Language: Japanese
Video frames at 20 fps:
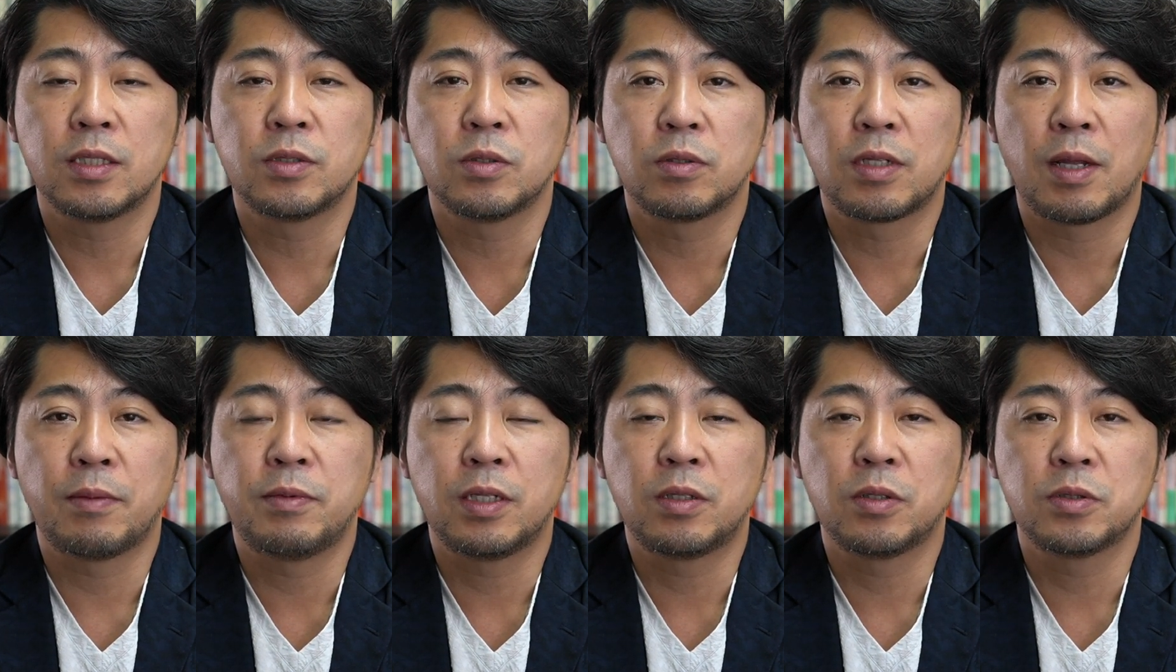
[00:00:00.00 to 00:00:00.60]
その
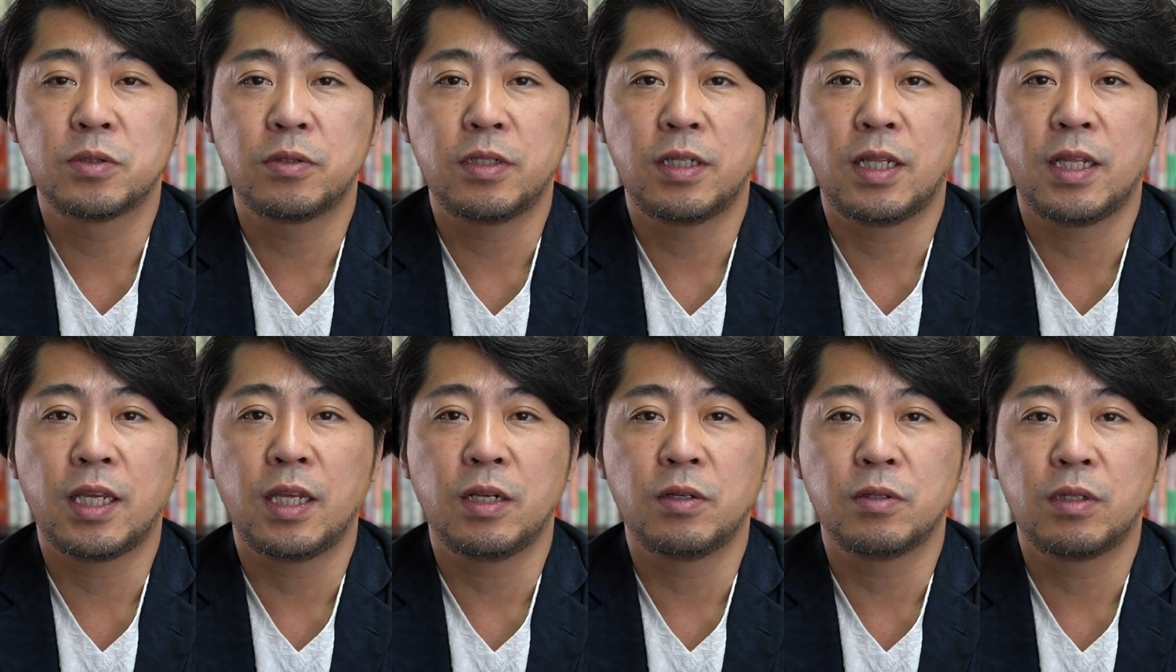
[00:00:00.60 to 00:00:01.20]
タブレット上で
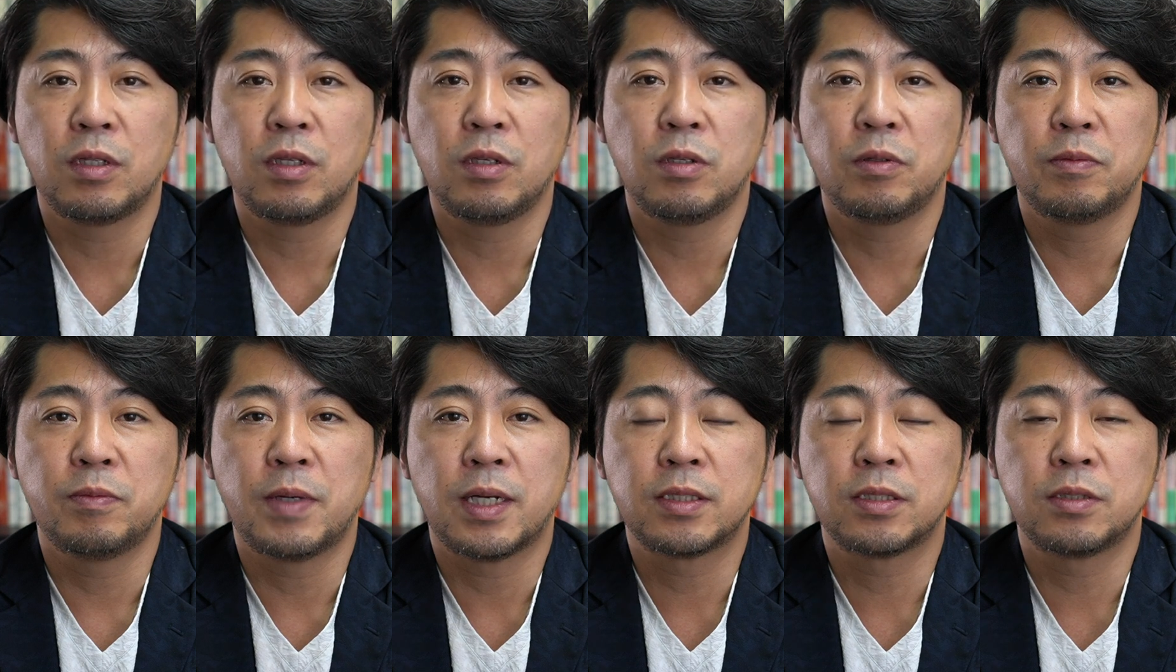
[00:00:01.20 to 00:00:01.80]
できるってい
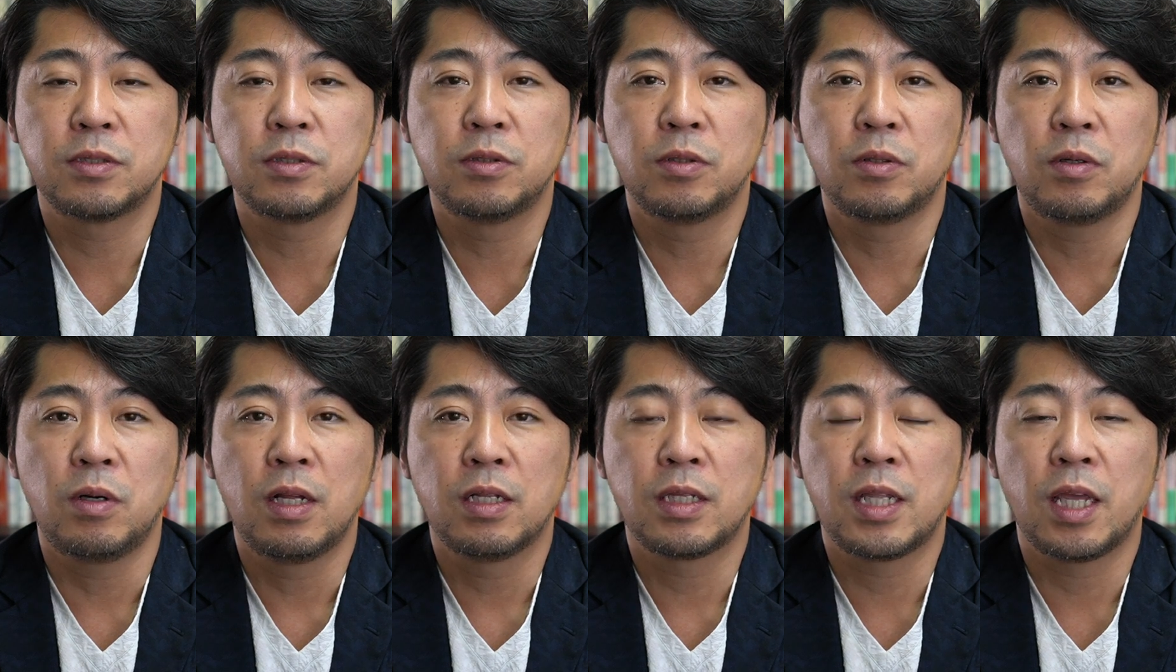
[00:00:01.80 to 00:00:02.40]
う、まあ、ツール
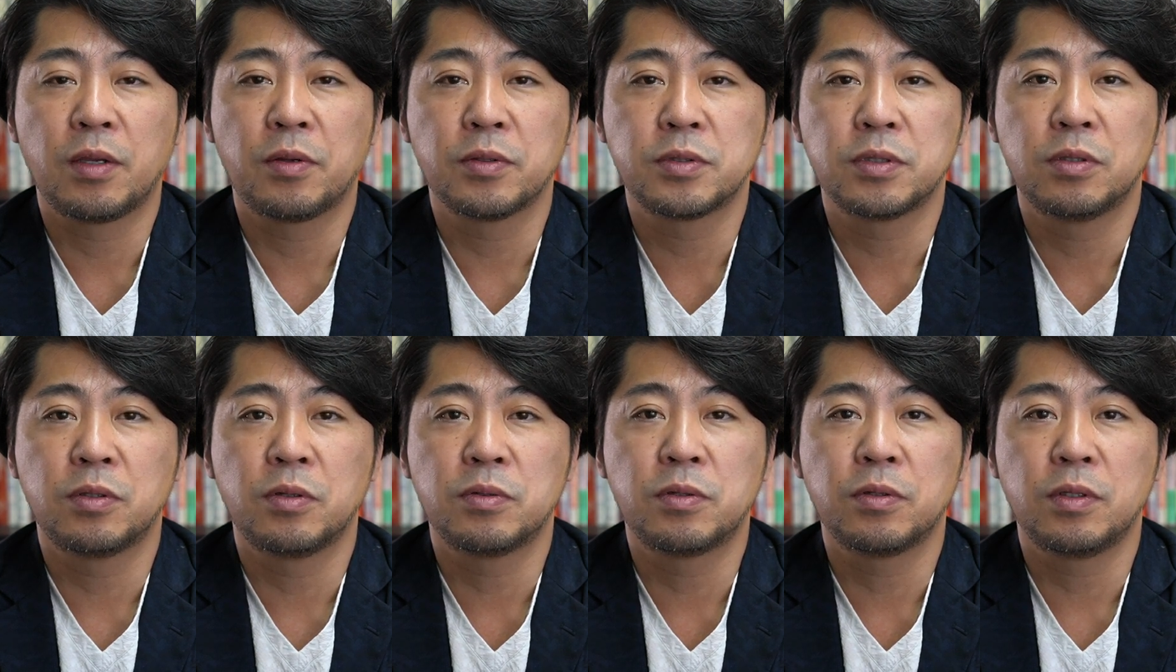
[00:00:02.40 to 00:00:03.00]
を提供す
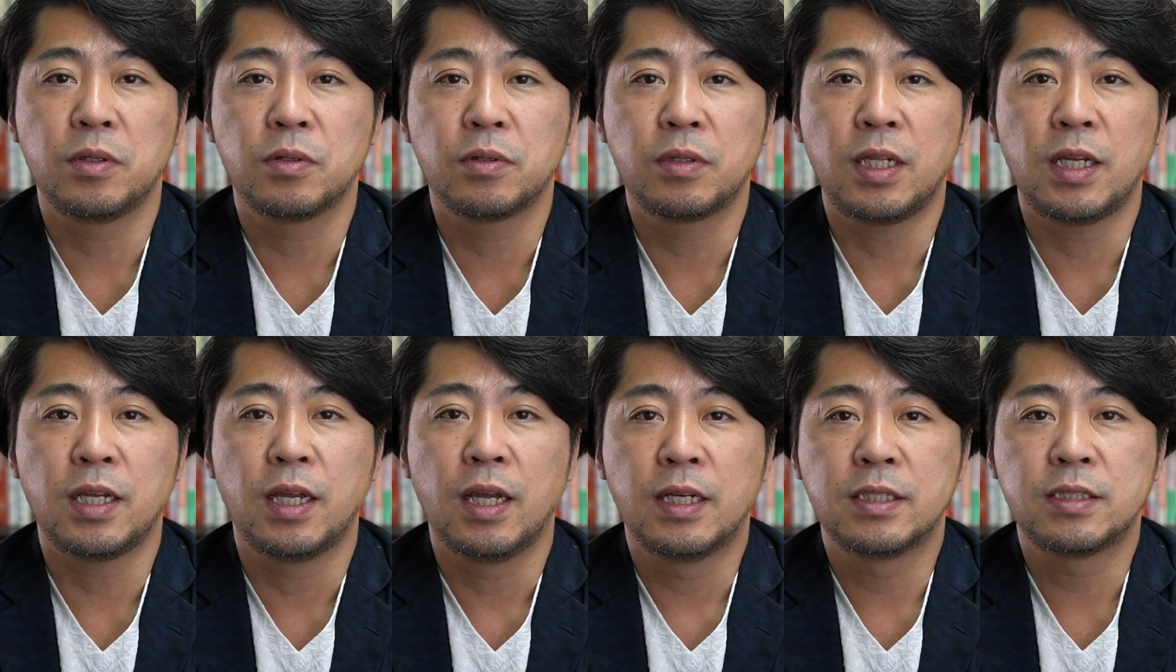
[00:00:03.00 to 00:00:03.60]
ることによっ
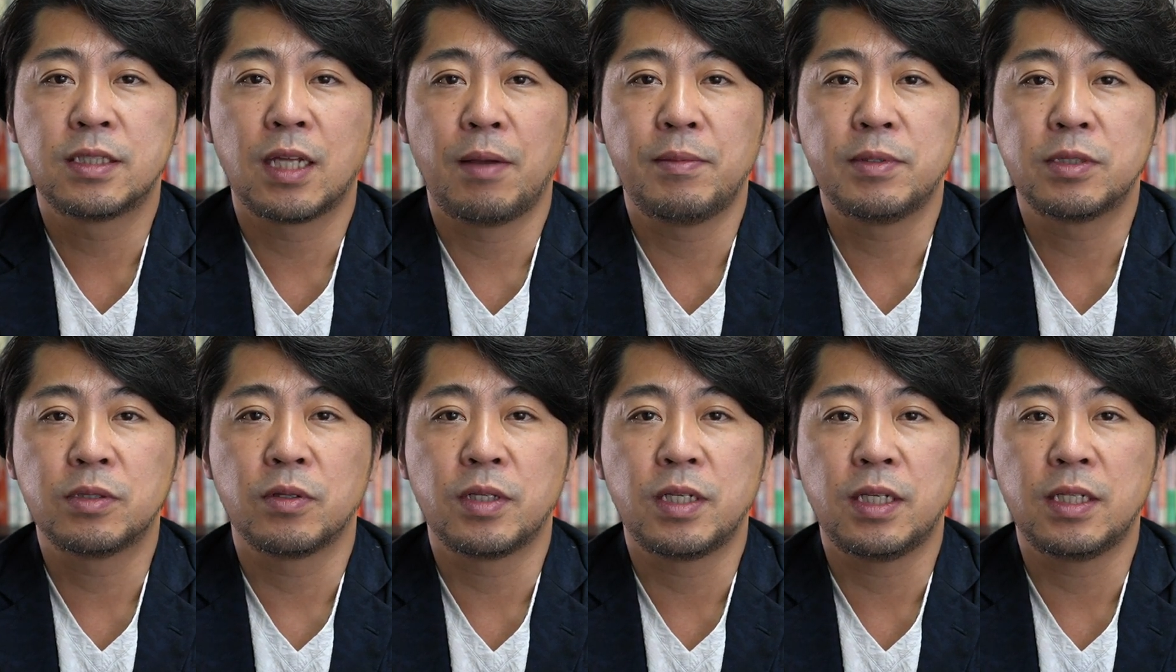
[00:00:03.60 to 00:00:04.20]
て、
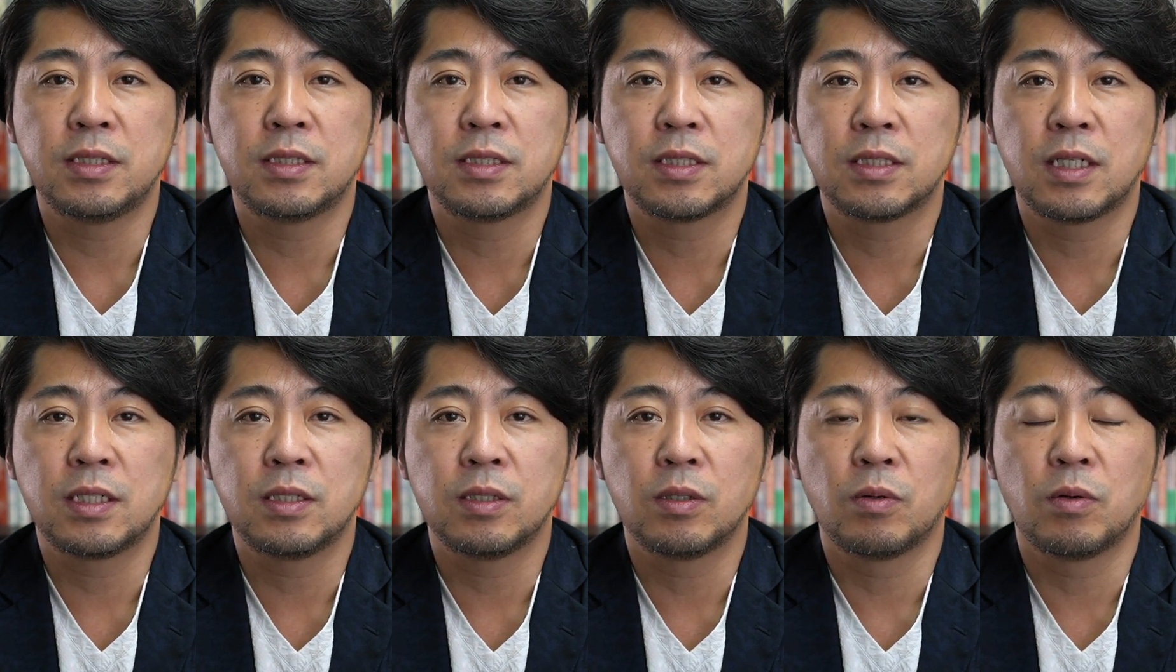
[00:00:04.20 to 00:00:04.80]
サービスの品質
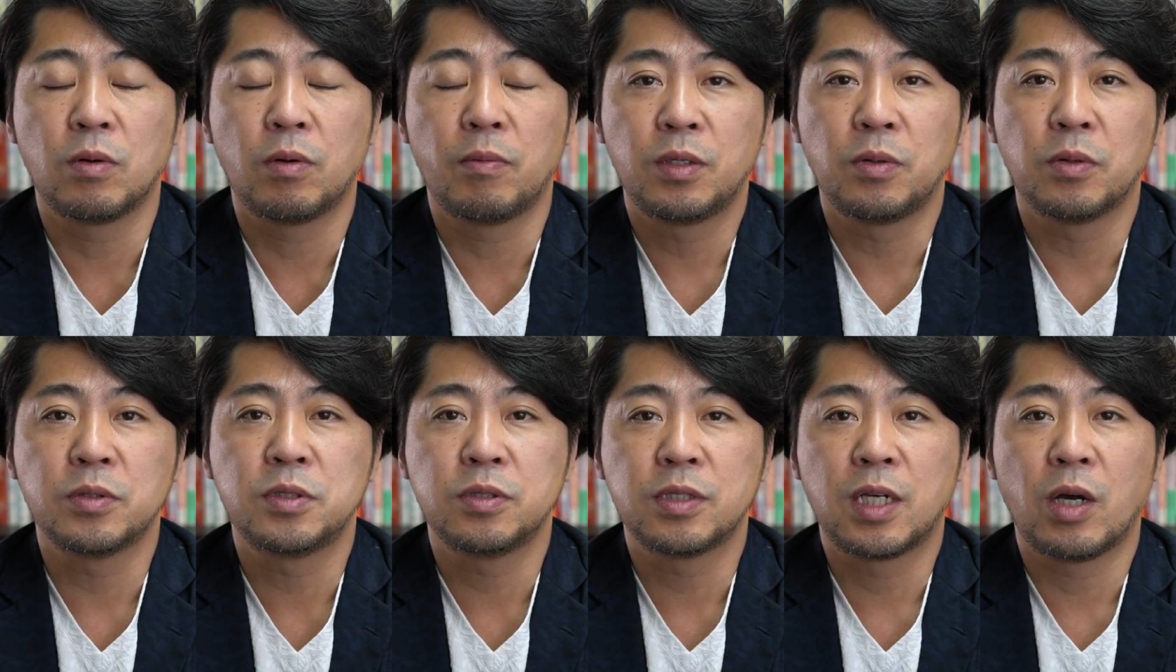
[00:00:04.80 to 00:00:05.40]
の
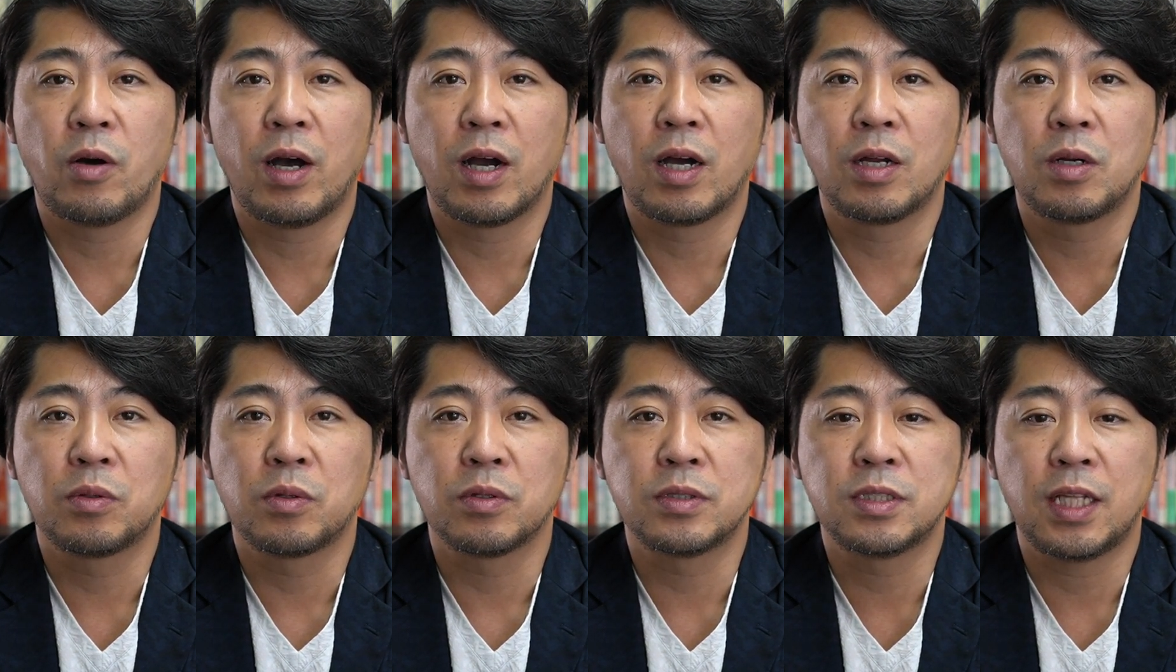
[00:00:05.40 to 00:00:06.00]
標準化を図
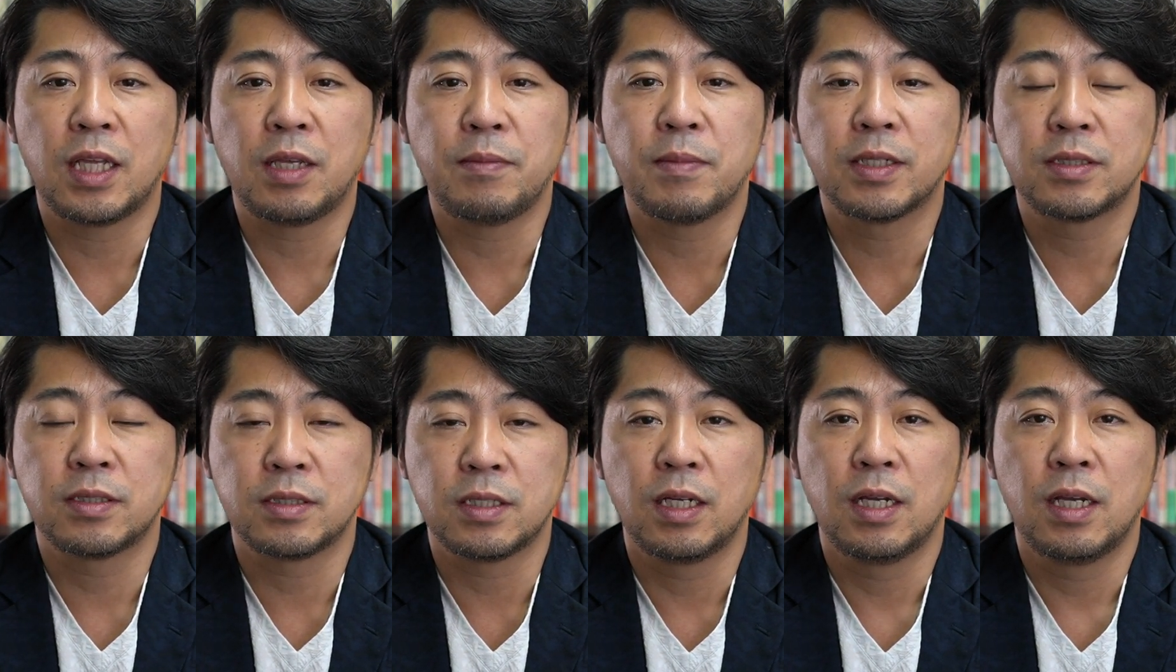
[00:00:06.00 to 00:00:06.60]
ろうとしていま
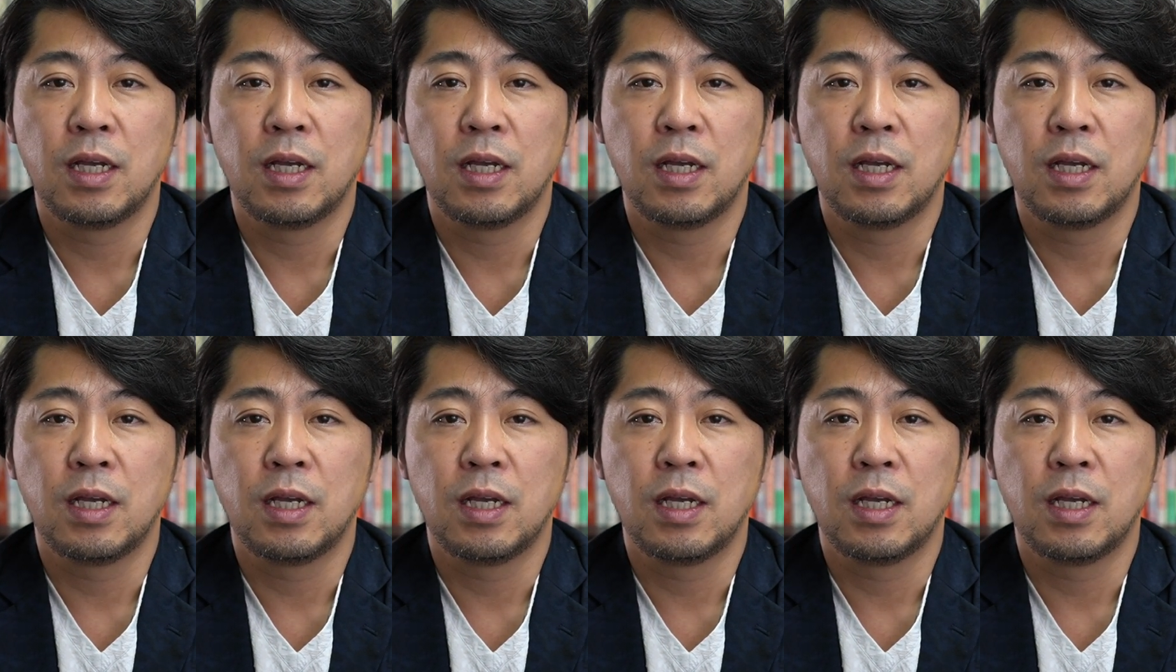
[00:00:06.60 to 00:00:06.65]
す。